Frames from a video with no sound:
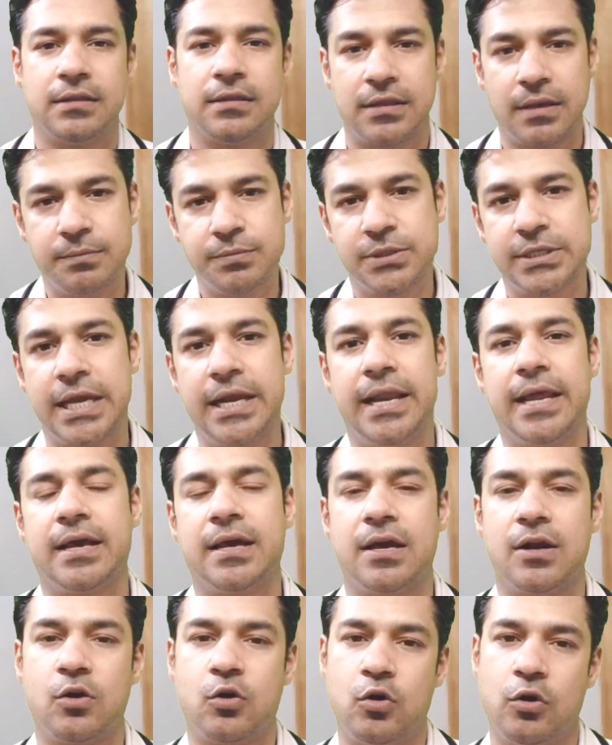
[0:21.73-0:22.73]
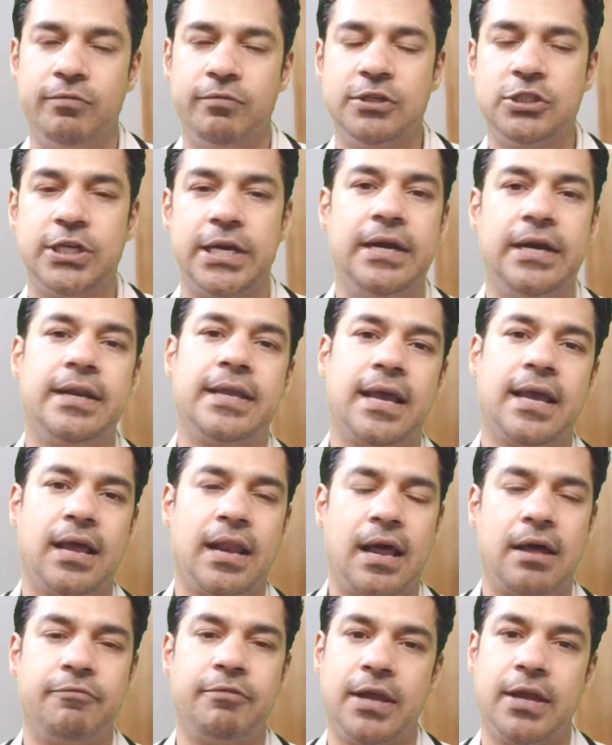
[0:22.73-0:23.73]
तब से लेकर कोविशील्ड के
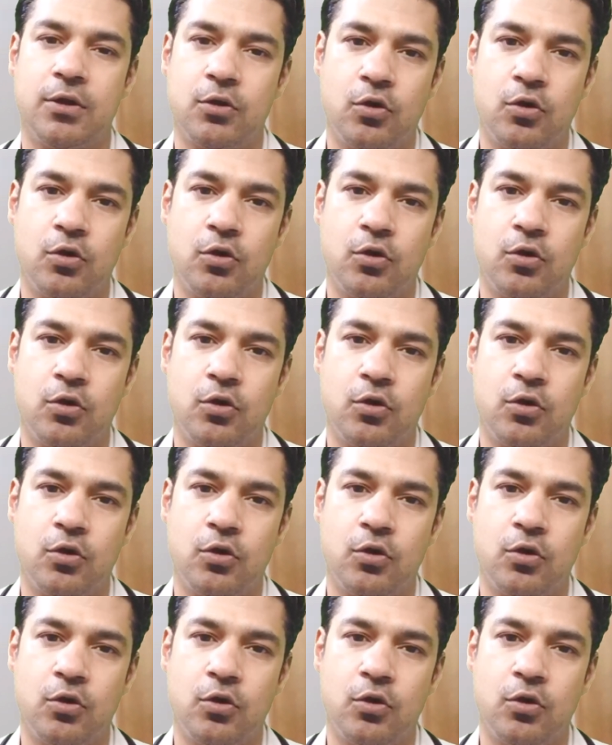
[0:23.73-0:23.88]
अलावे